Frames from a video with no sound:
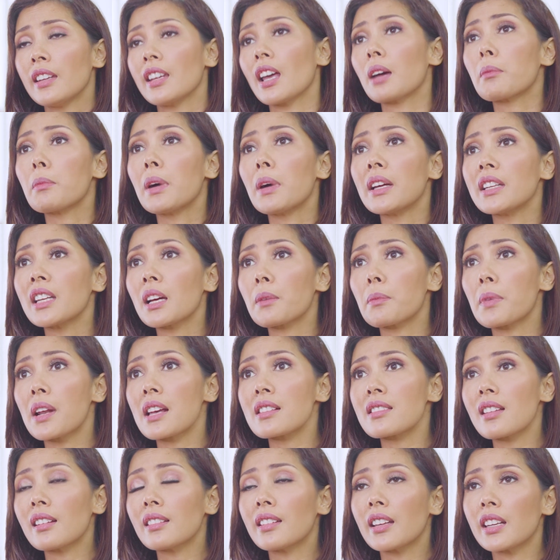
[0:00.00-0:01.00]
yang banyak
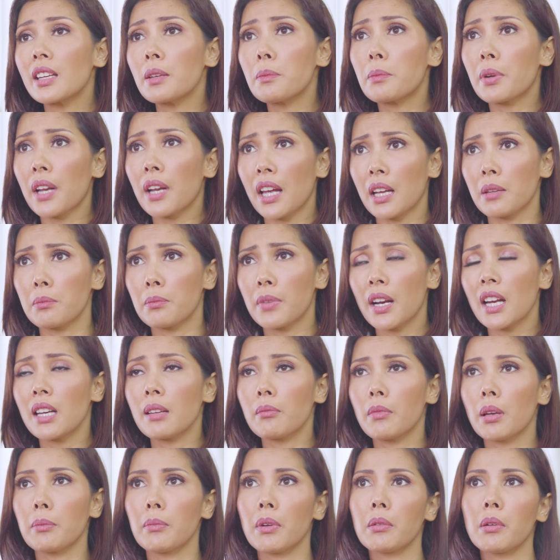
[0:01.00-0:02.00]
berasal dari
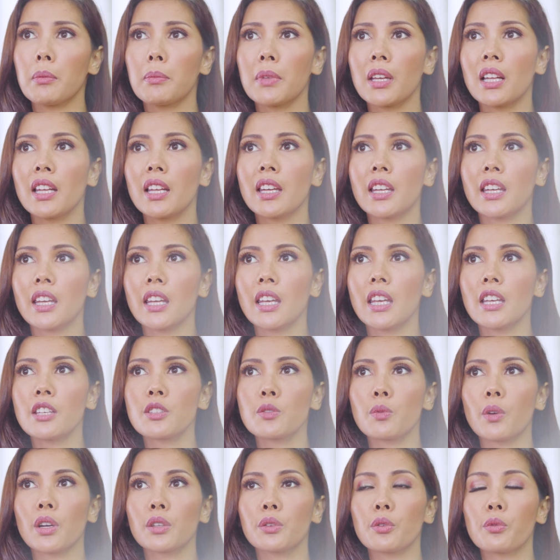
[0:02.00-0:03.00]
brand-brand yang memang memiliki
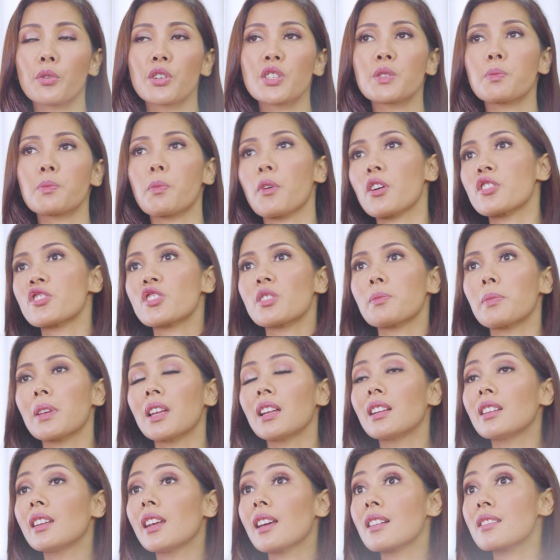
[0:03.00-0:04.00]
suatu
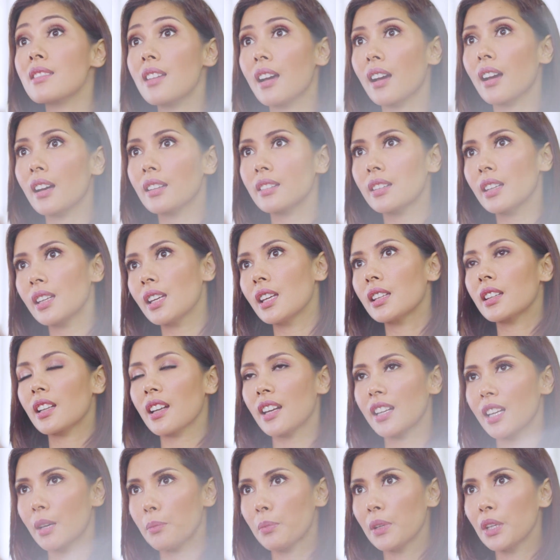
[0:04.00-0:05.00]
responsibility yang sangat tinggi
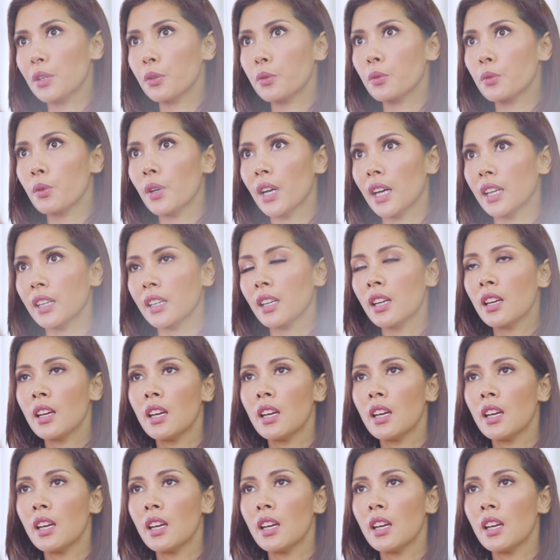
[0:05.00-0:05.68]
terhadap lingkungan.